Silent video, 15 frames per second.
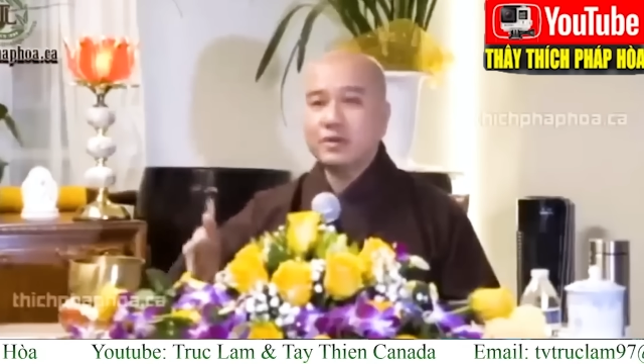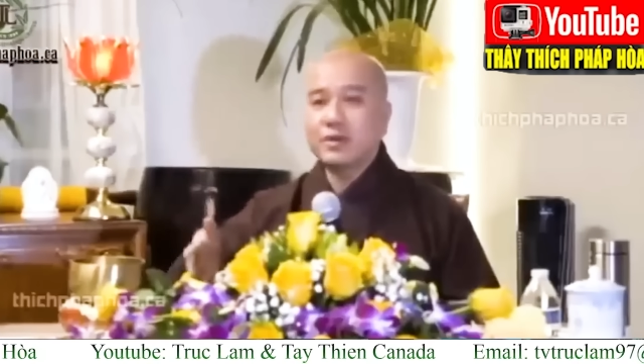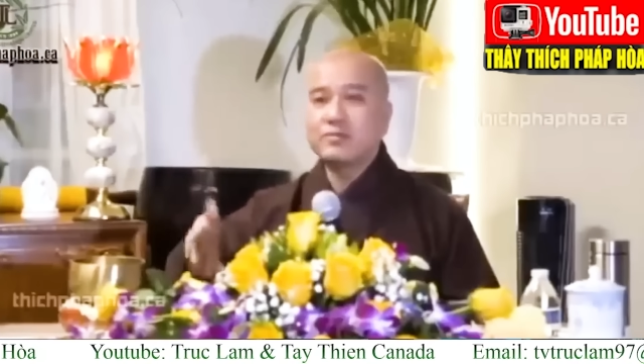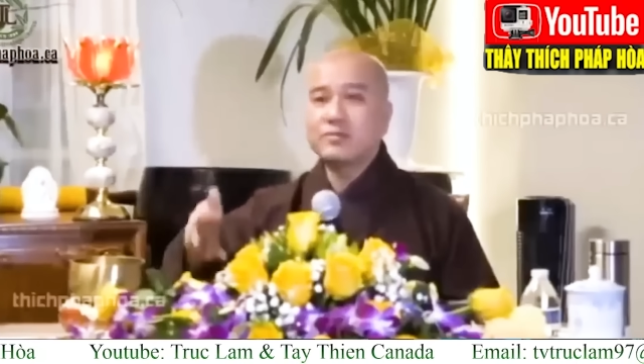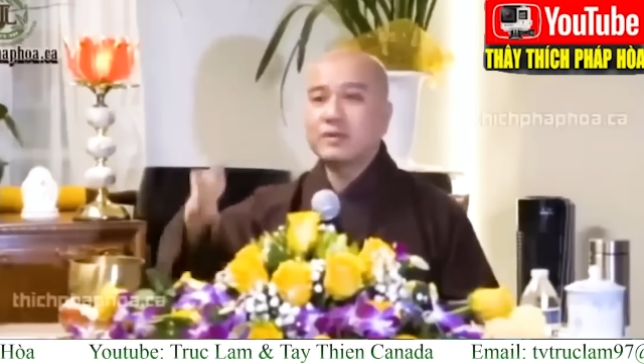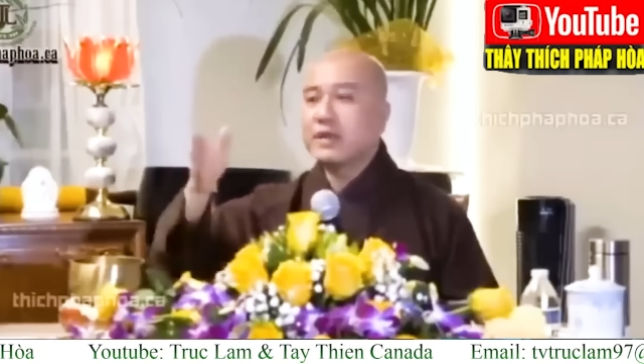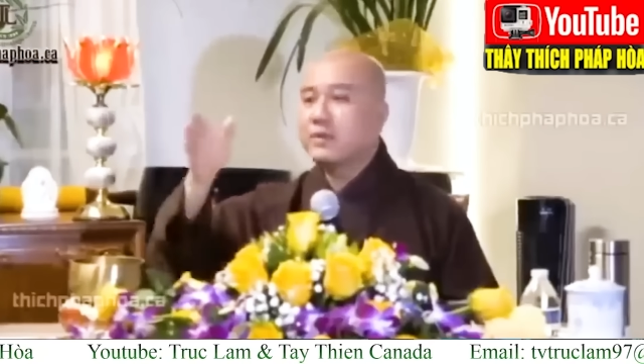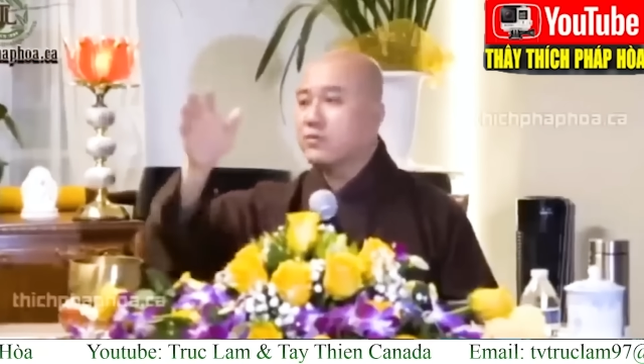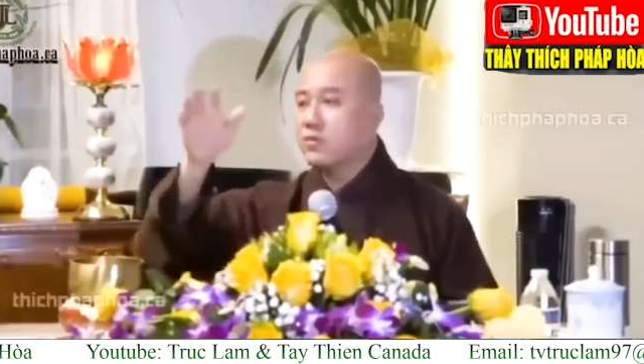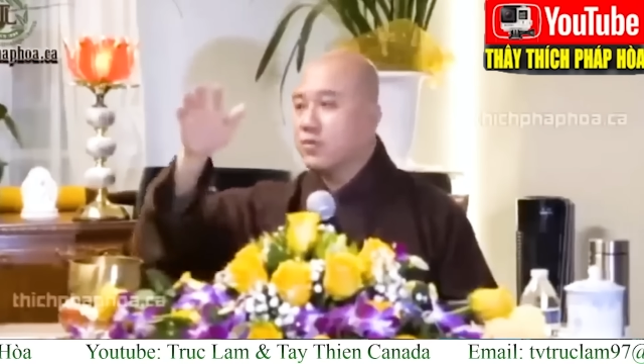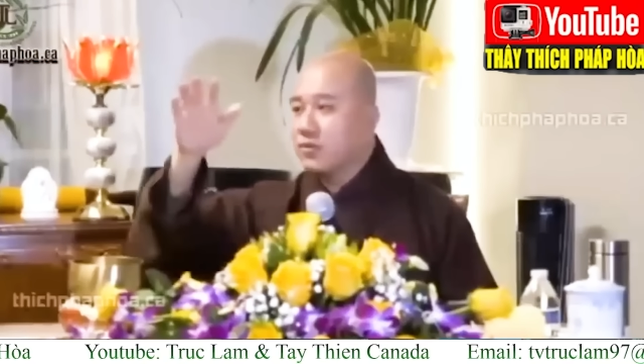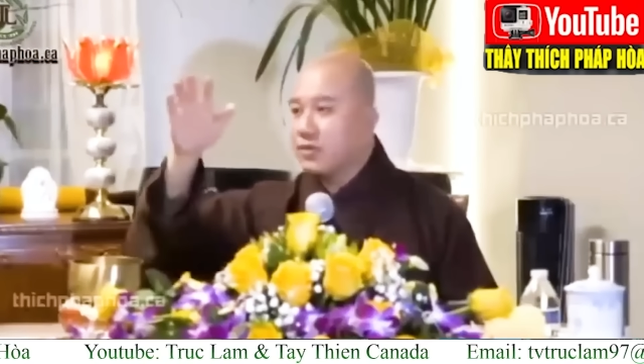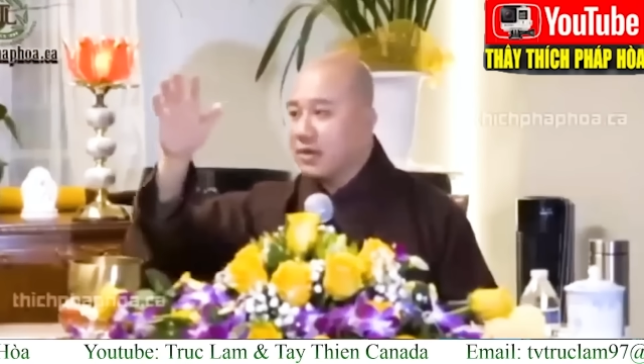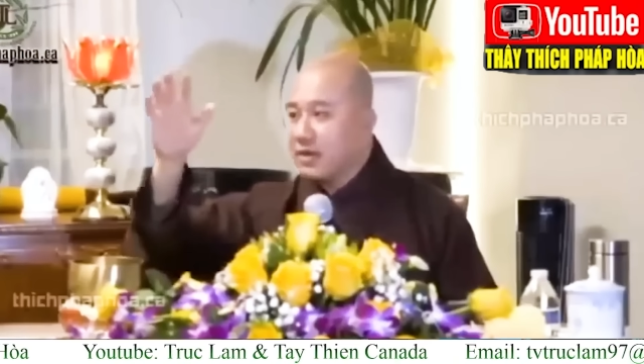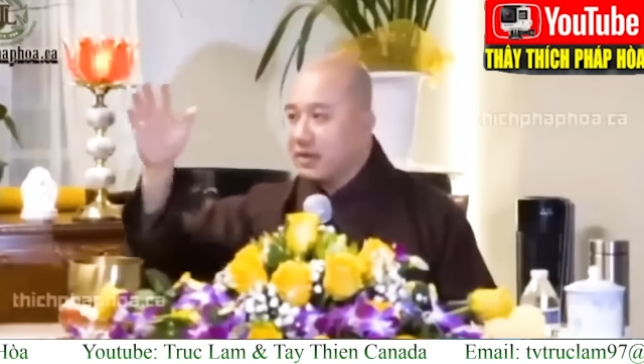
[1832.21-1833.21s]
không cây
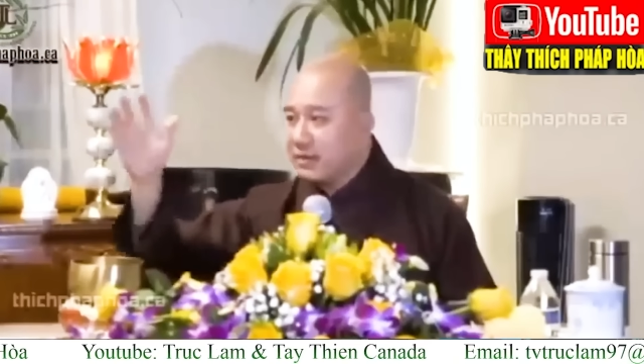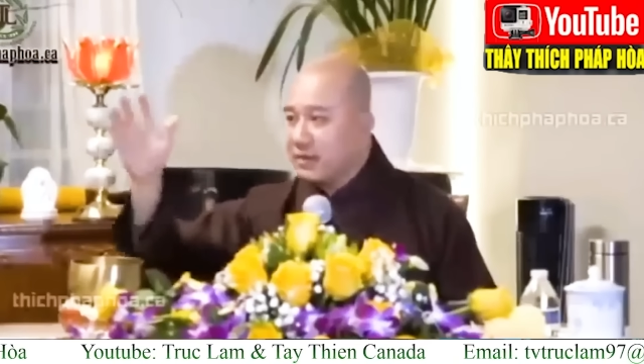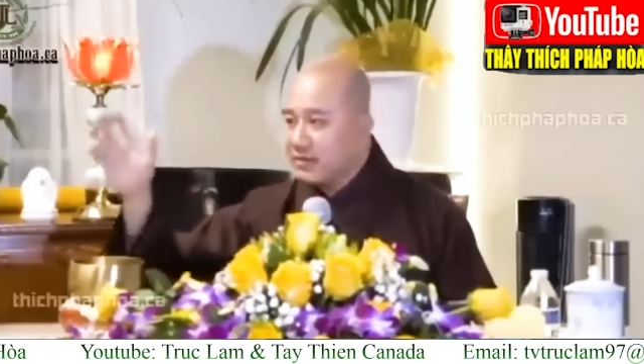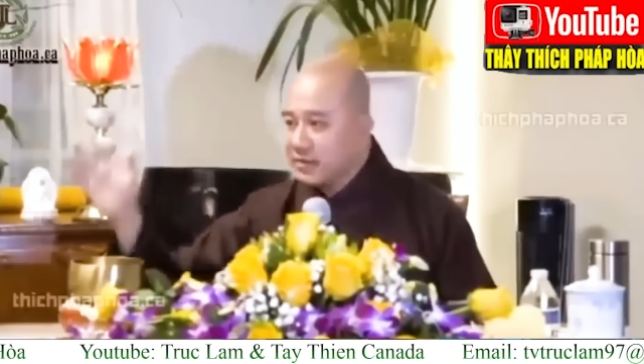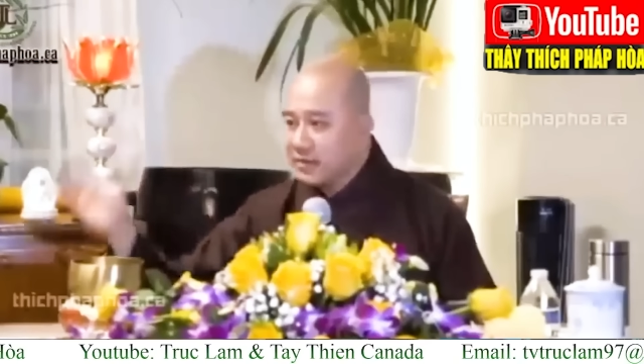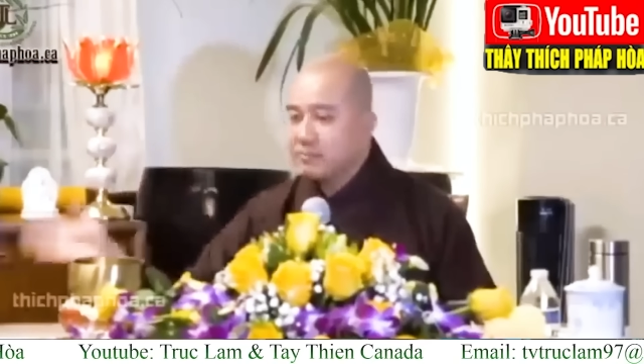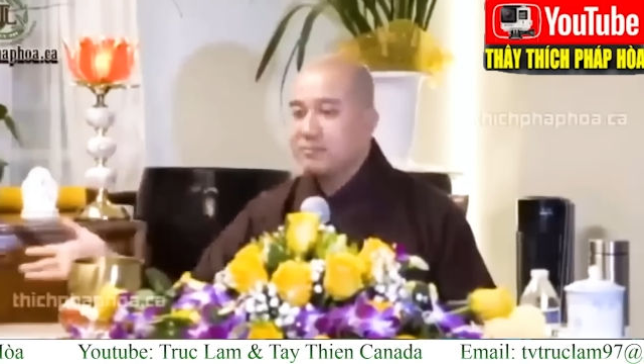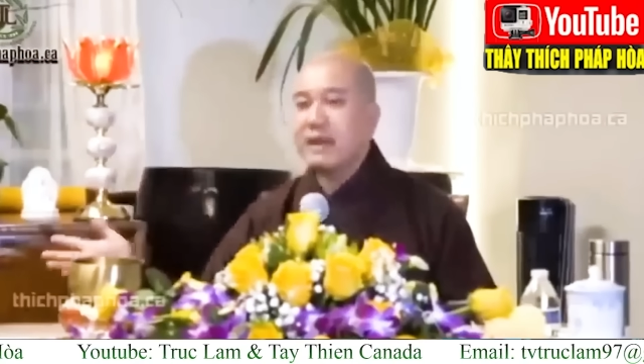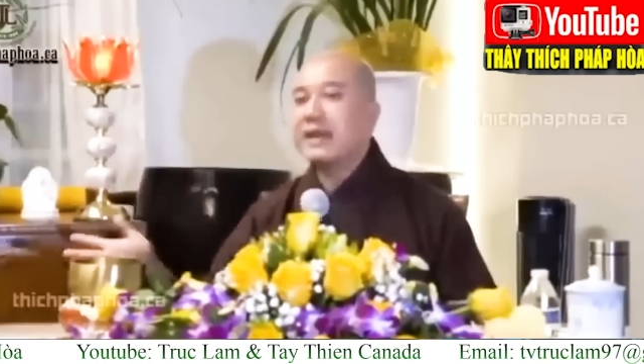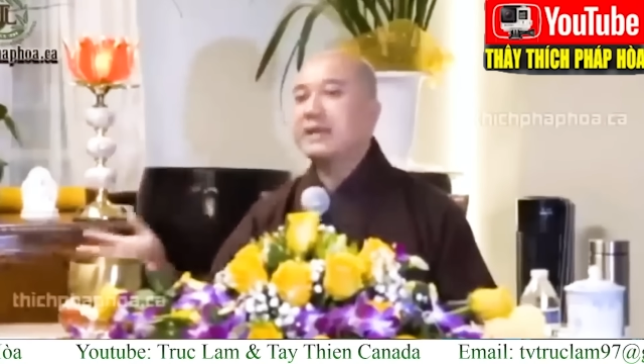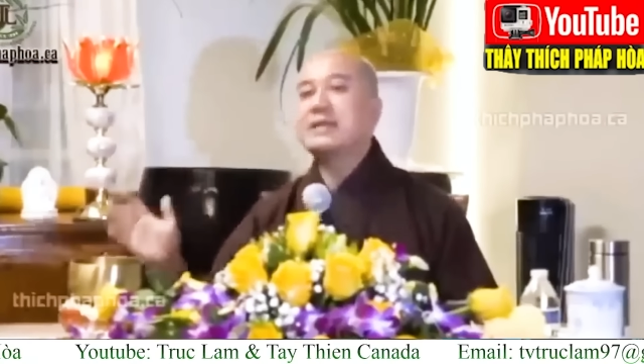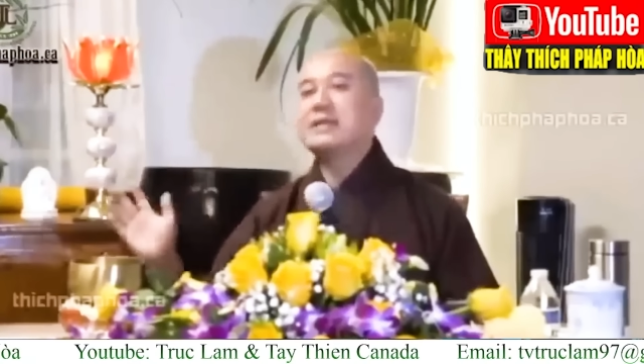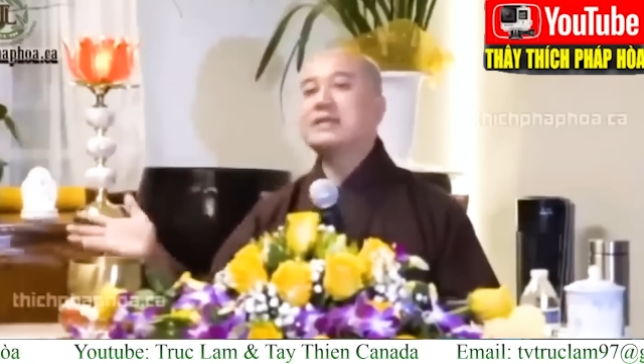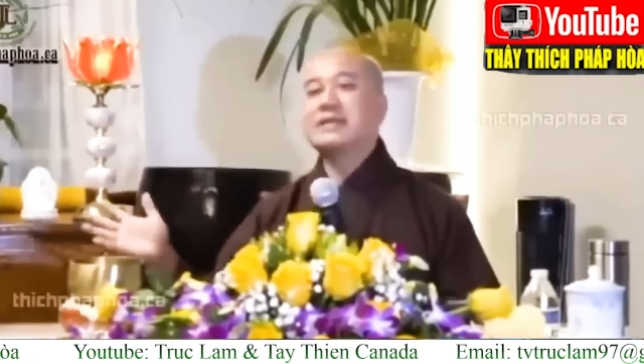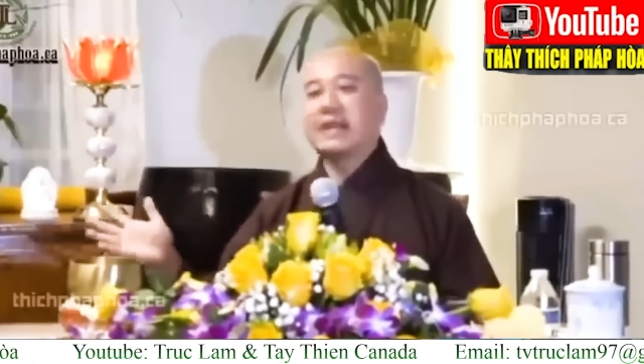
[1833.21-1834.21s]
của Đức Mẹ
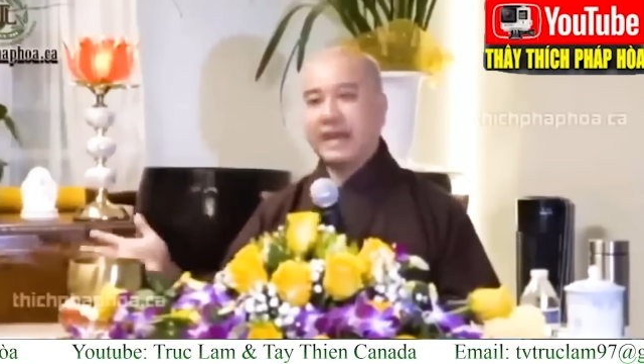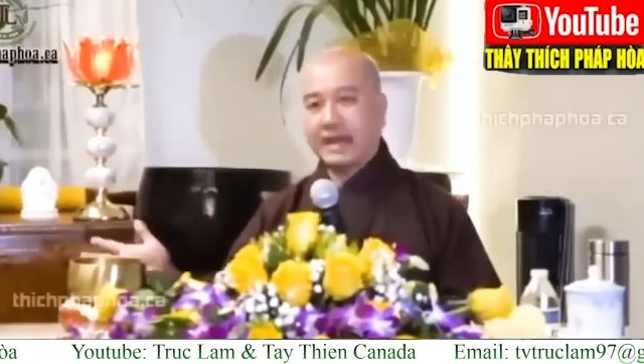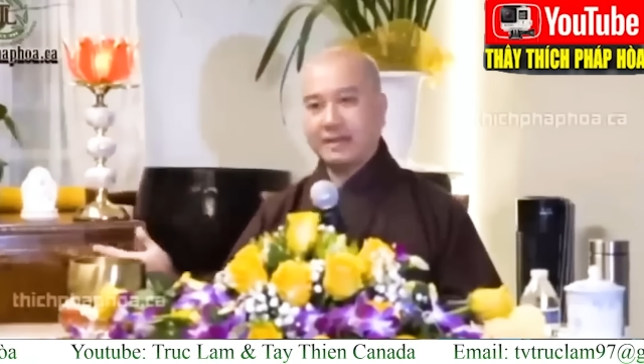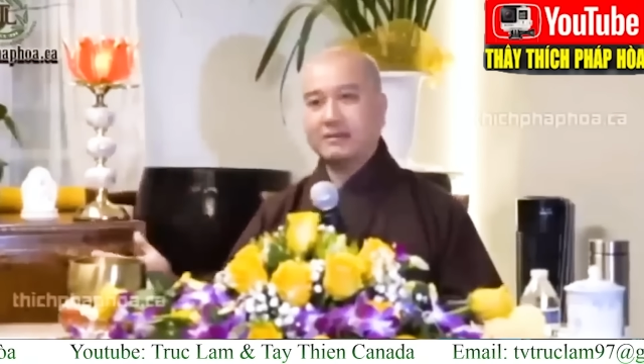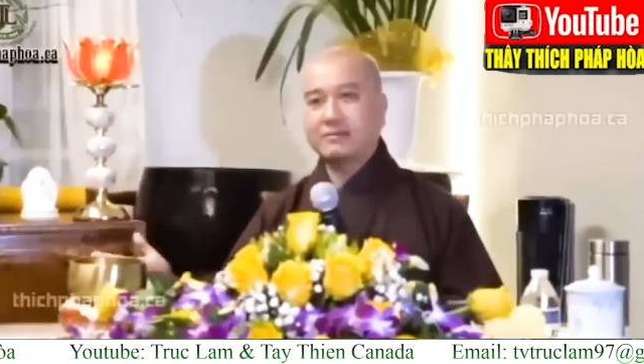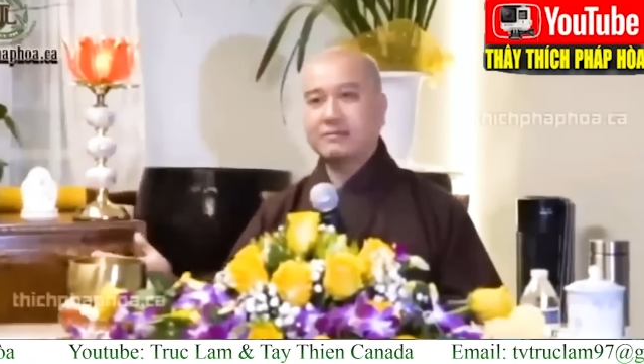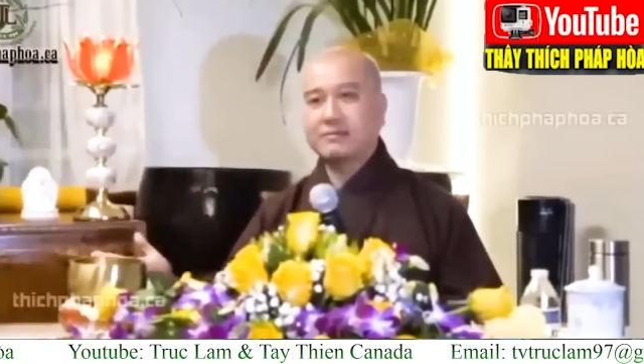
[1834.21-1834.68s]
gì cả.